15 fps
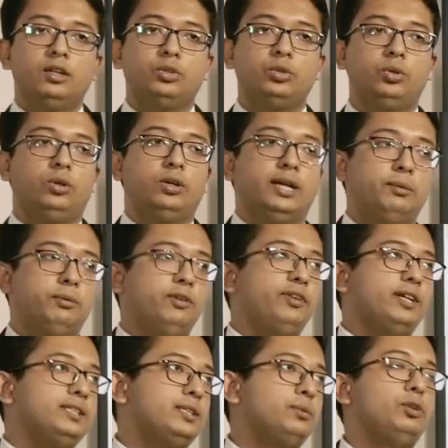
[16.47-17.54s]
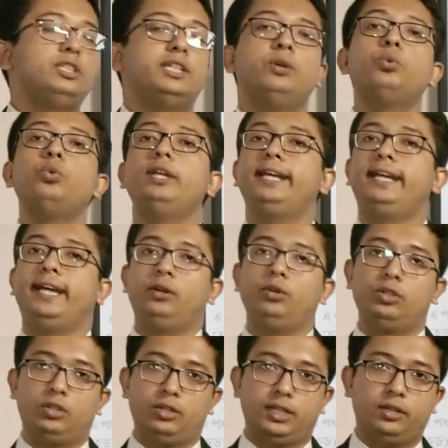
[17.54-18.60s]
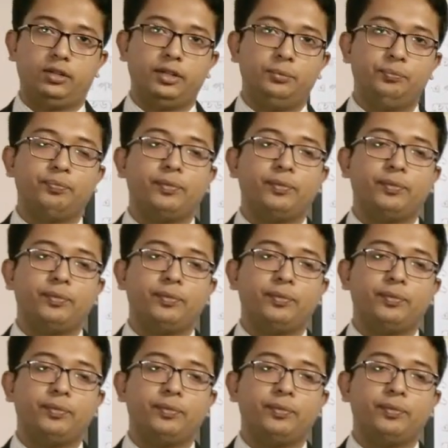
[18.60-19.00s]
তো আমরা ফার্স্টে বলি যে কুলিং কেন দরকার হয়